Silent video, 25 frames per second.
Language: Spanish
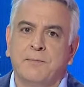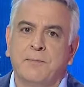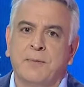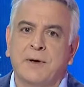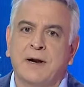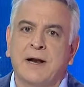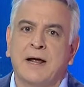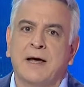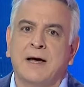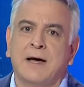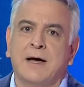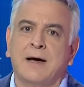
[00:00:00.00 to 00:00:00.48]

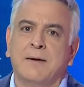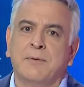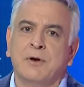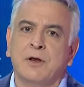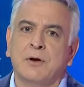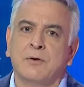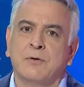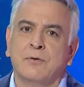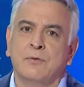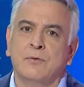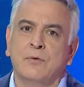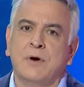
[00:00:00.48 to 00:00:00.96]
para
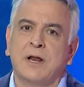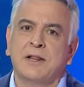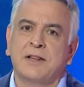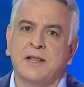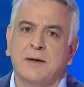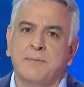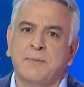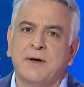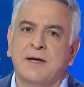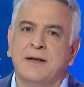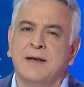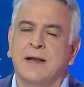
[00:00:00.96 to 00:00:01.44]
abrir una
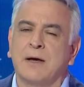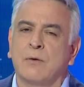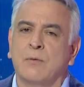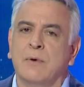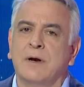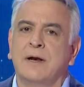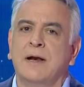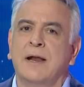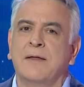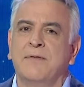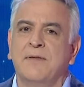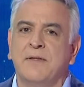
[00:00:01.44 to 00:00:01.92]
etapa en la
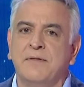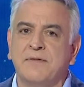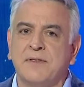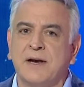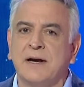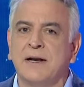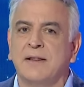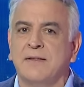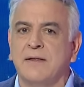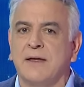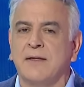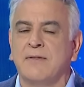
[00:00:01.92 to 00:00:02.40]
cual la
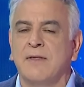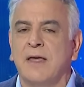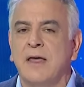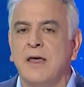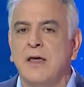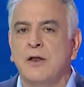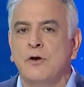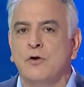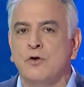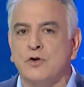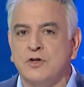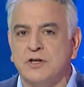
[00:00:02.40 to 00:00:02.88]
centralidad
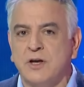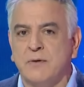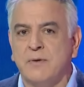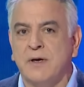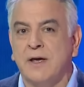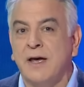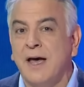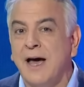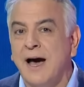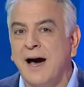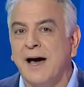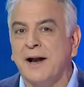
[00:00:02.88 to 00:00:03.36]
nos
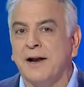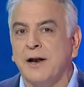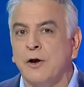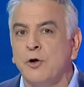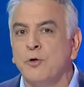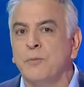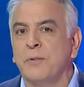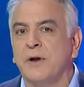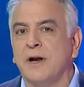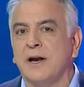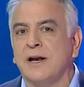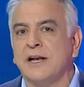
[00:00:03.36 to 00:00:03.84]
lleve a
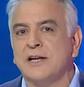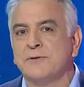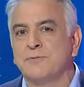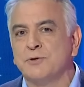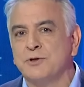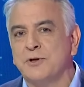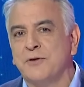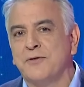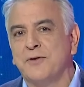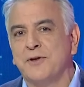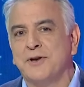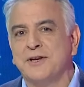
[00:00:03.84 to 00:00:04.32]
recuperar las
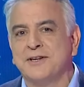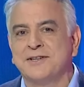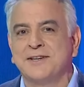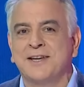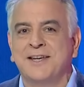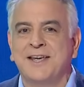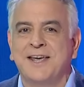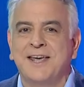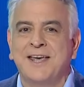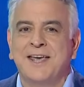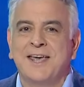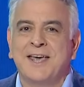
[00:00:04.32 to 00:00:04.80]
posiciones
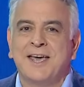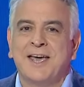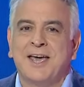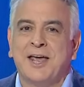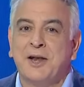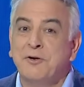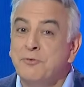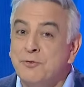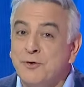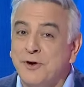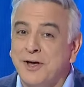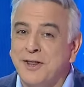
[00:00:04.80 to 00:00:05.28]

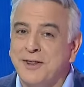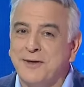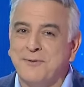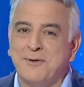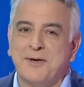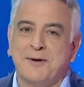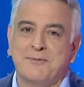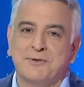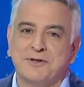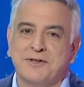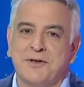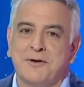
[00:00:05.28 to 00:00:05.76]
que nunca debíamos